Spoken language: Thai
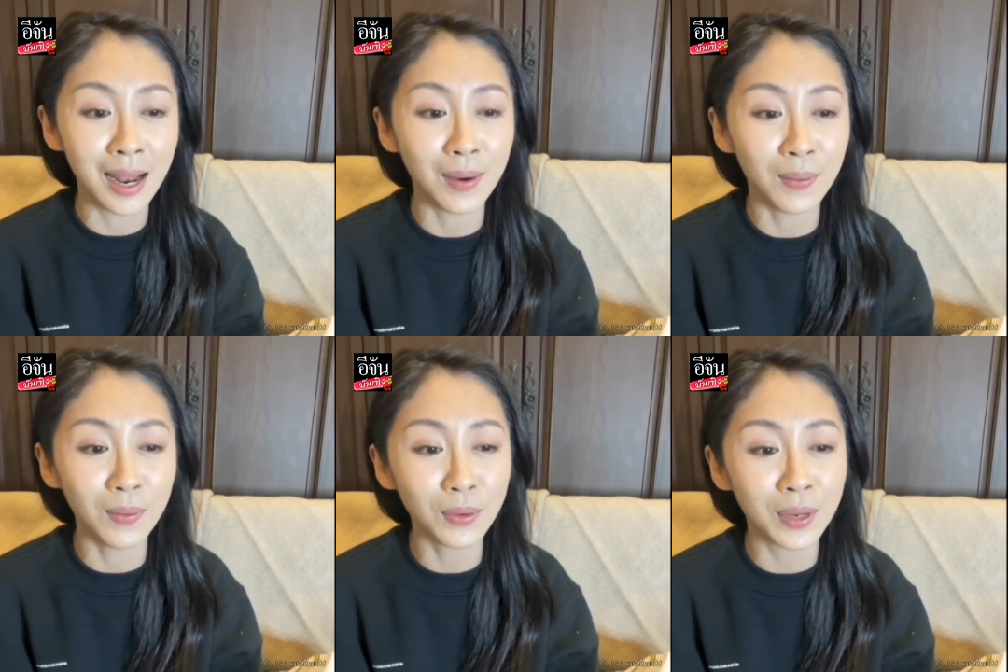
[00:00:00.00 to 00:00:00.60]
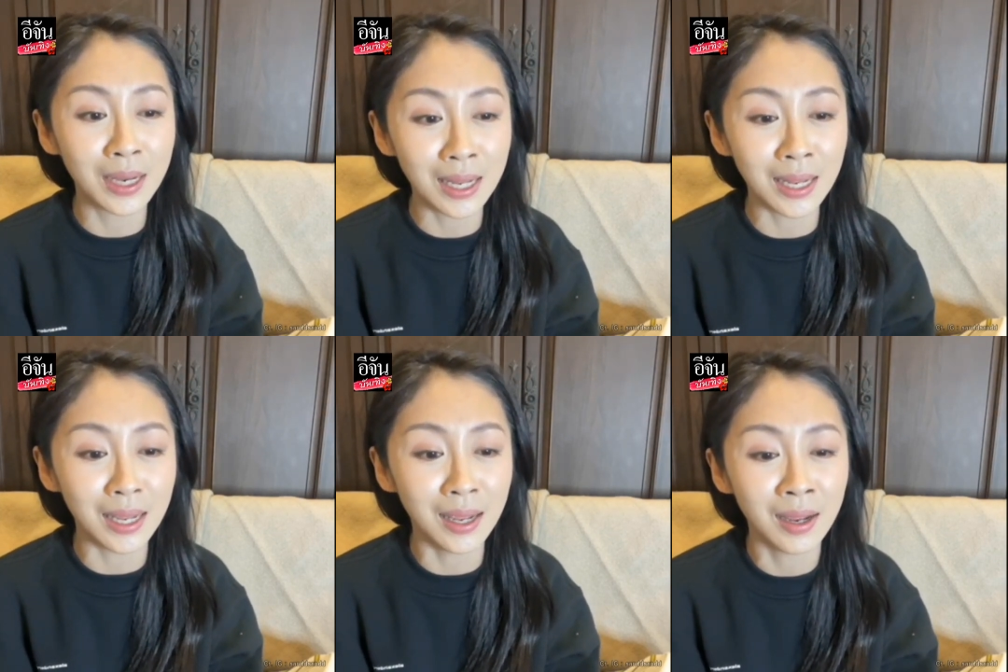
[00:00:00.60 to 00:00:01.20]
แล้วอยู่
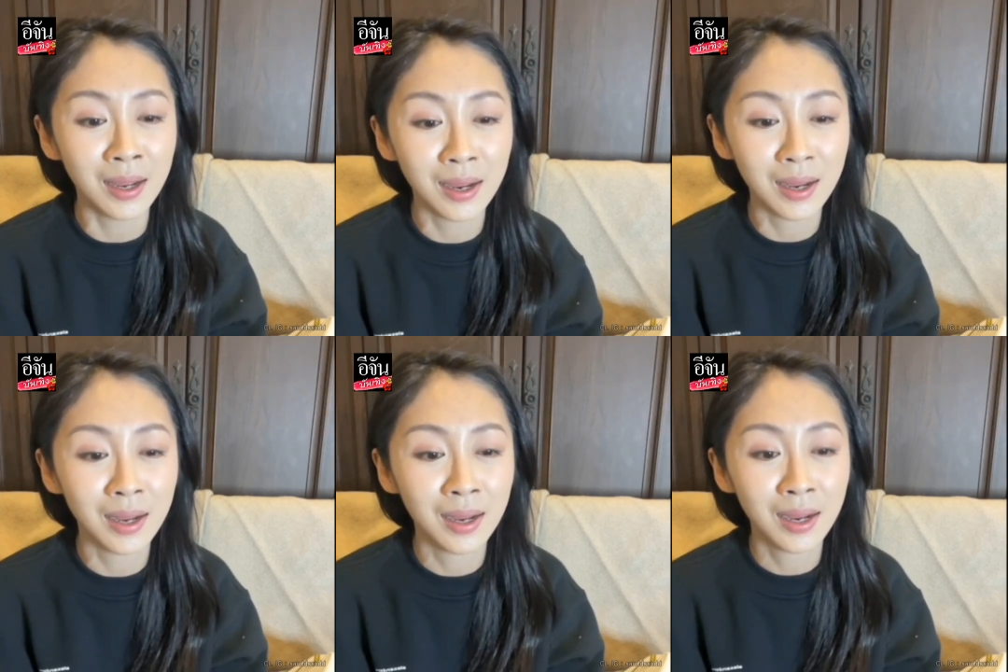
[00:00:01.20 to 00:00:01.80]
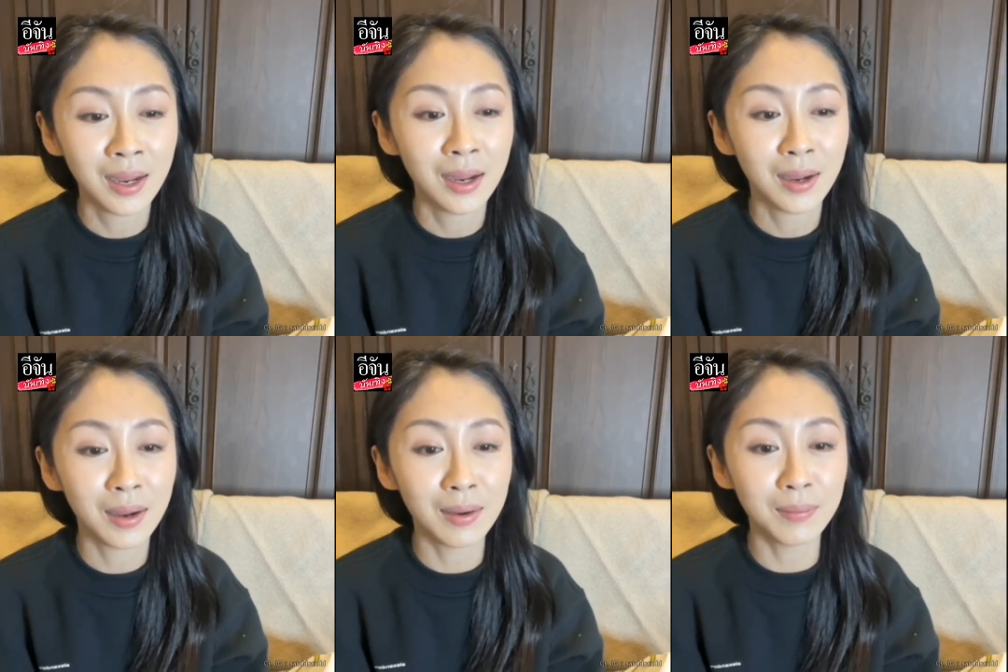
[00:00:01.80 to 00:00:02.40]

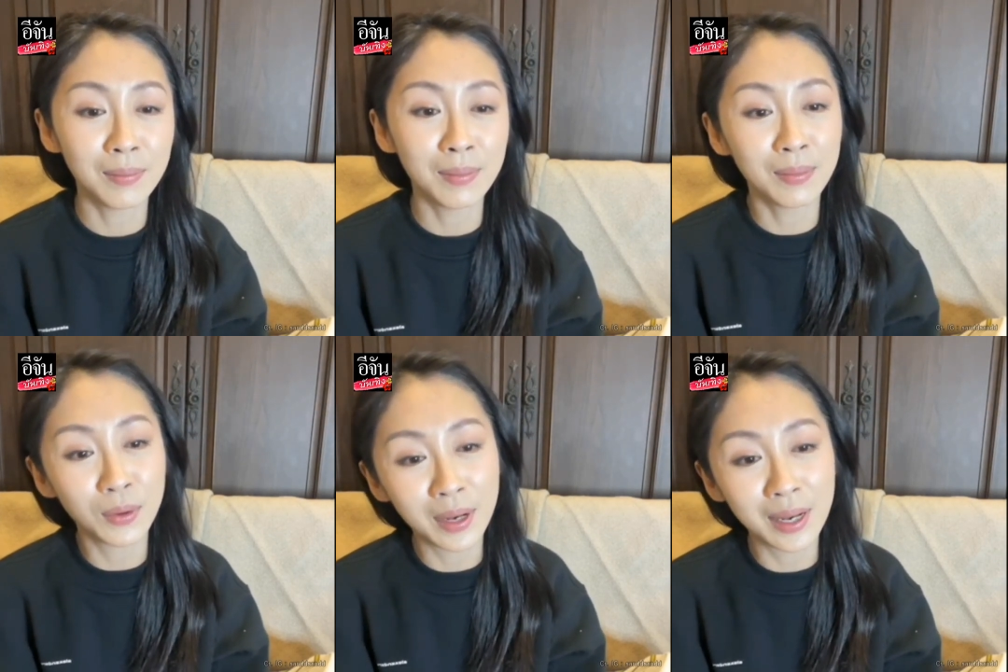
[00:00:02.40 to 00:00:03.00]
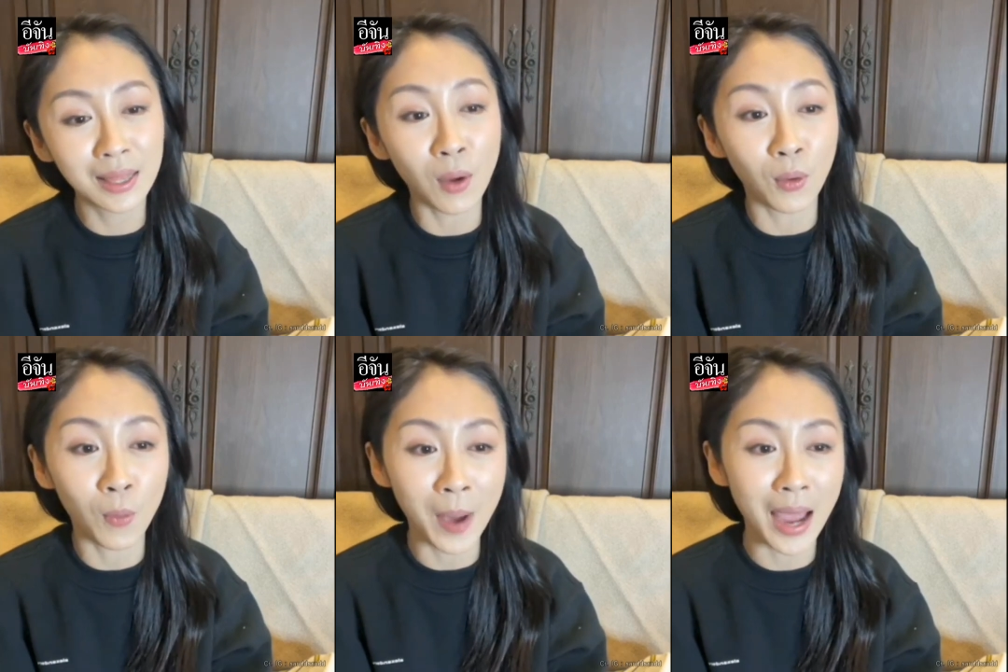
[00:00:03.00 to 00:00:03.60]
ดีต
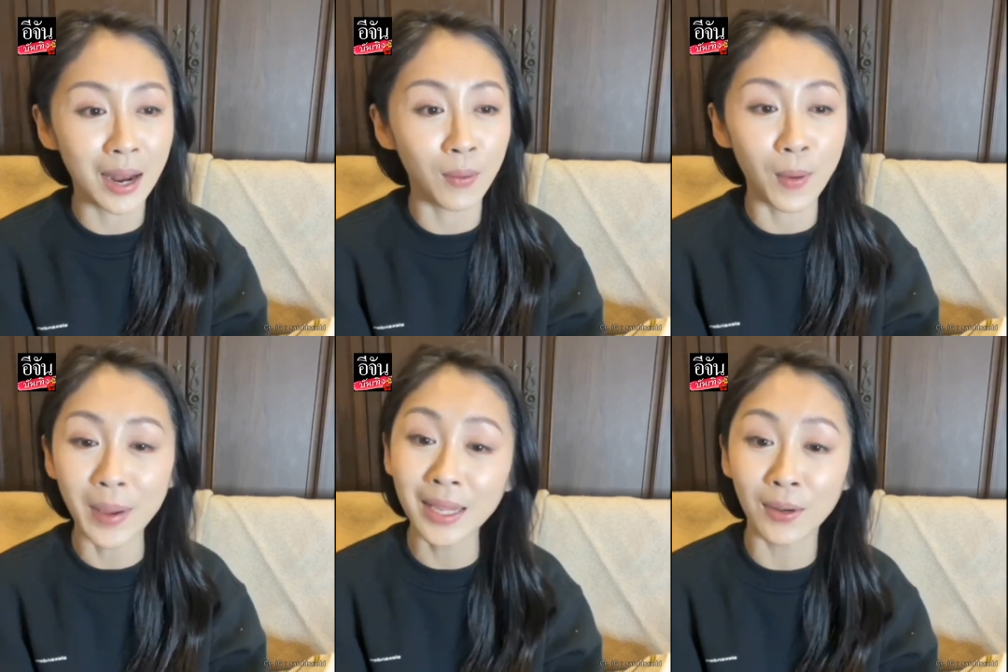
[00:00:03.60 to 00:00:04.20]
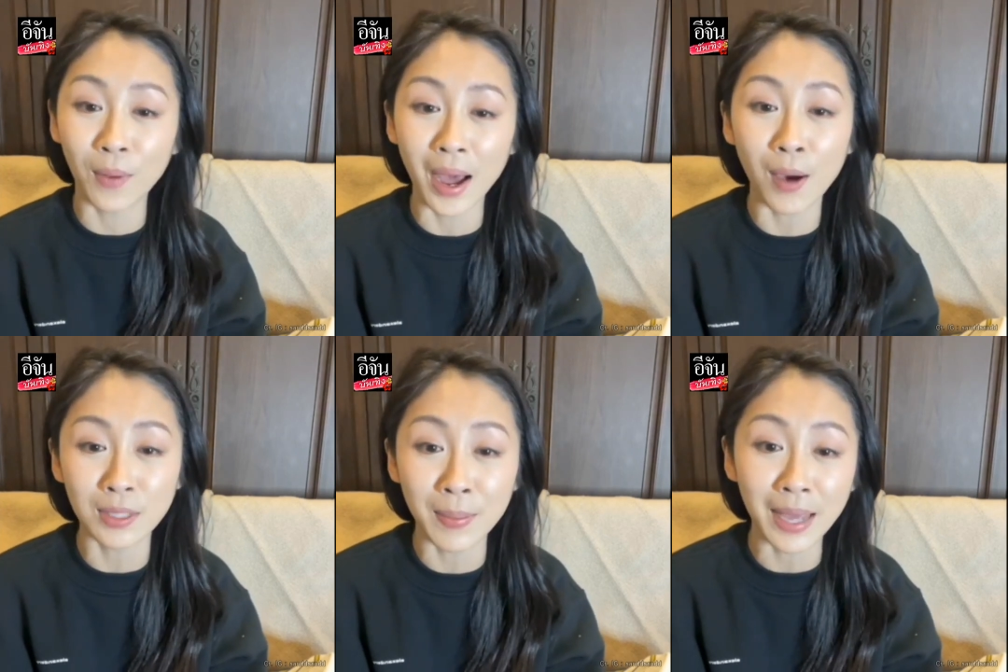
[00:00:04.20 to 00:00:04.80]
กลงไปเราก็ไม่คิดว่า
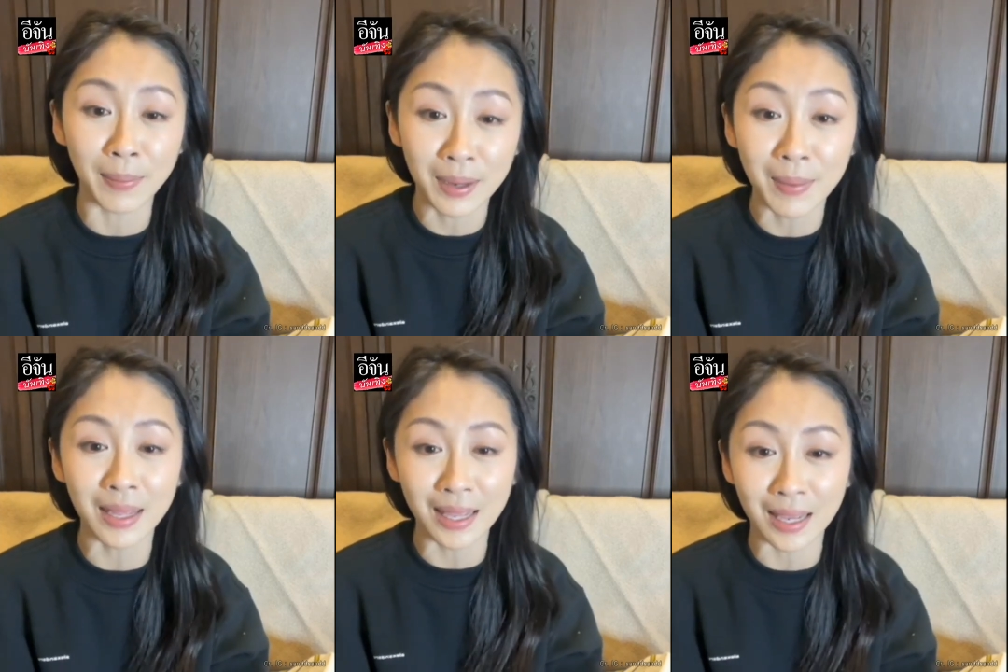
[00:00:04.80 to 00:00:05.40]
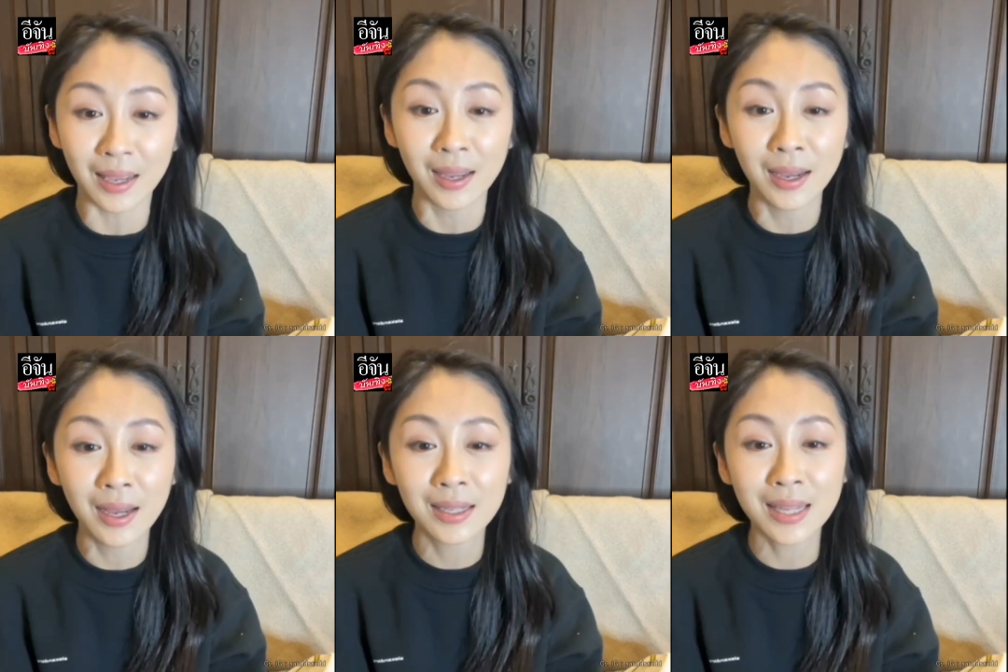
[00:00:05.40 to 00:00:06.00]
เขาจะไม่กลับขึ้นมาอีก
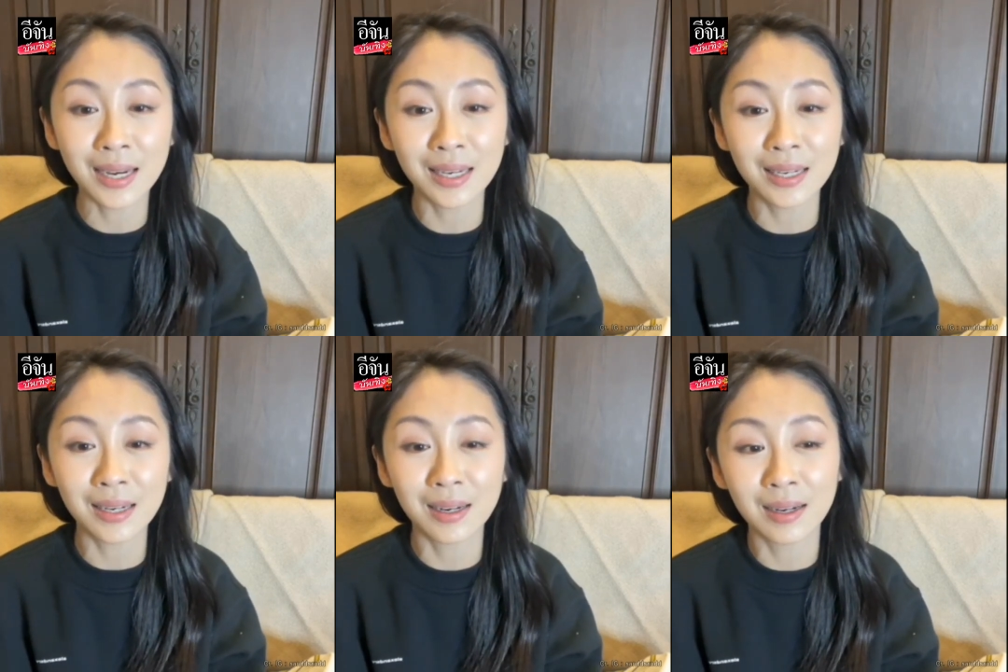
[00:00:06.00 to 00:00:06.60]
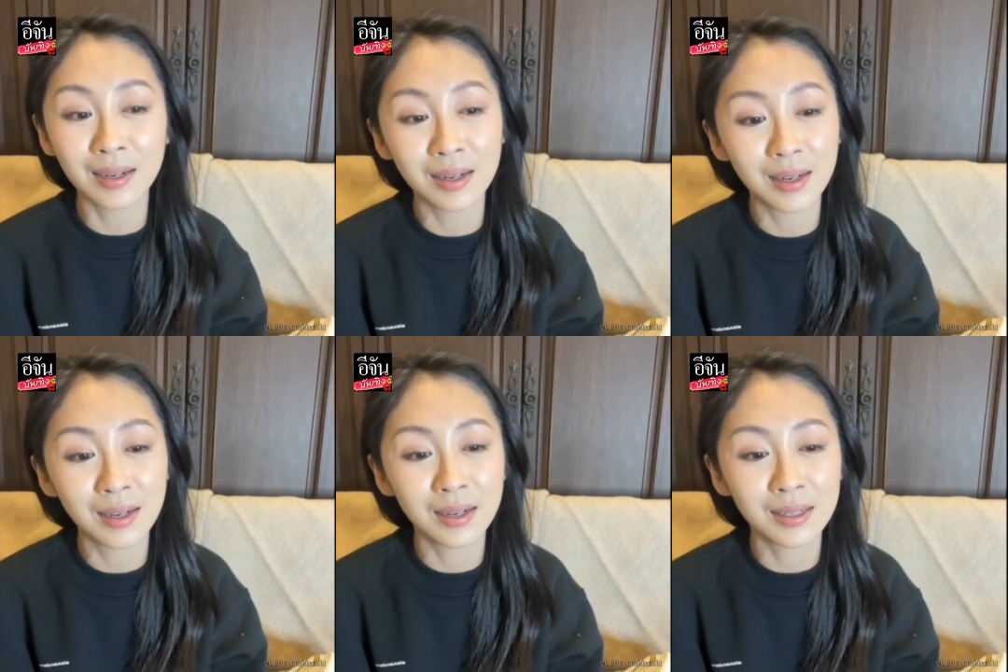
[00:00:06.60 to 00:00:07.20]

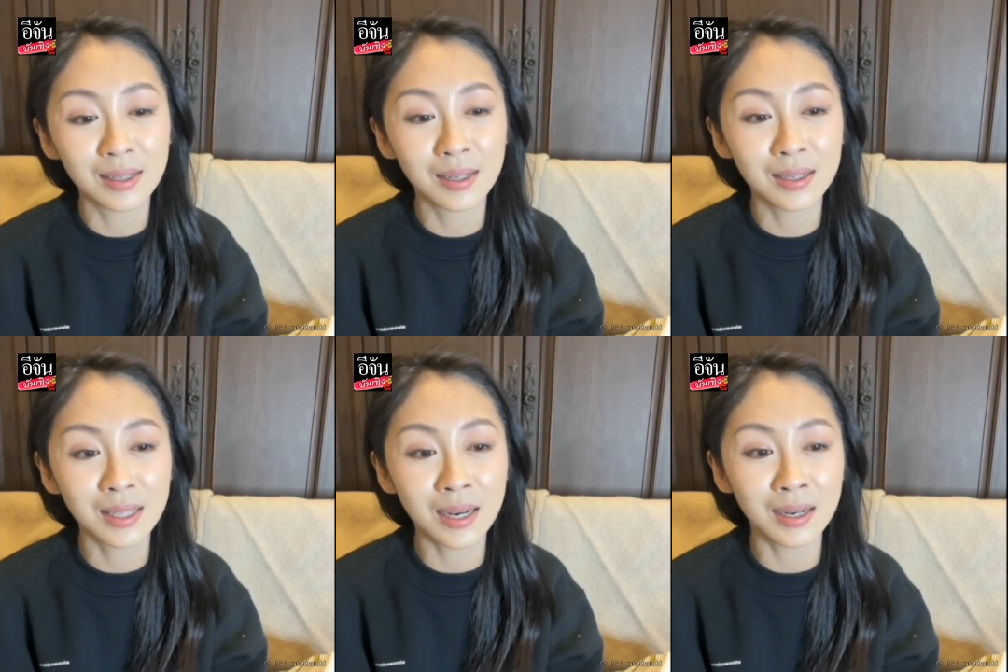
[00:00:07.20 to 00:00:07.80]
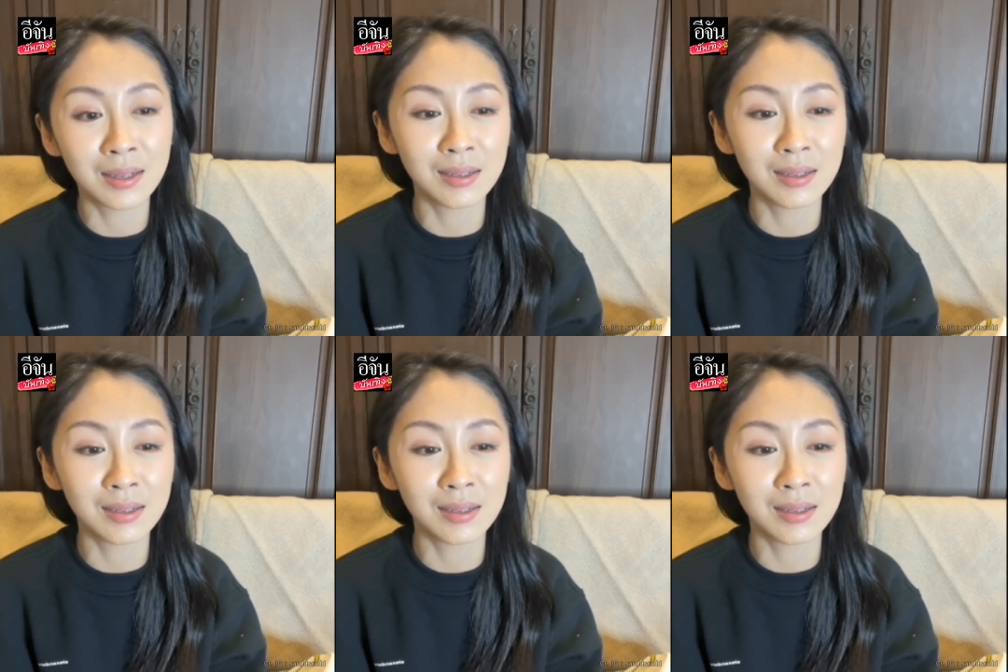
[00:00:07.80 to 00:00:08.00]
ฉั